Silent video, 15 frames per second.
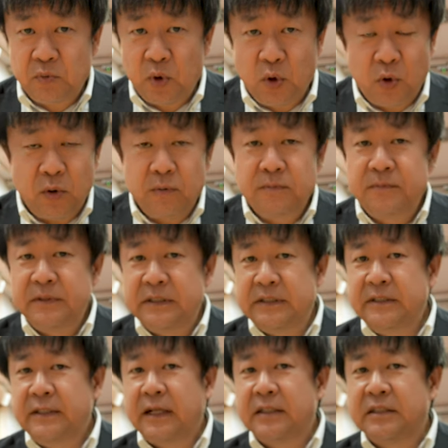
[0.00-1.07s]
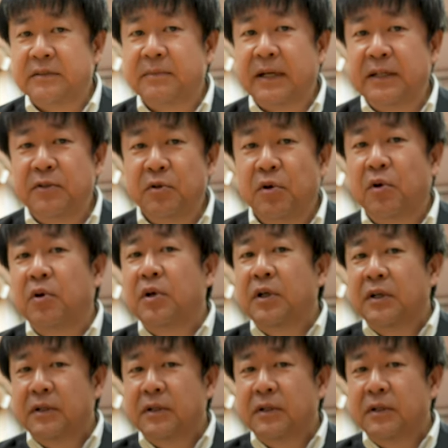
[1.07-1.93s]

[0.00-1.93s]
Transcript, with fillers: 4新発売の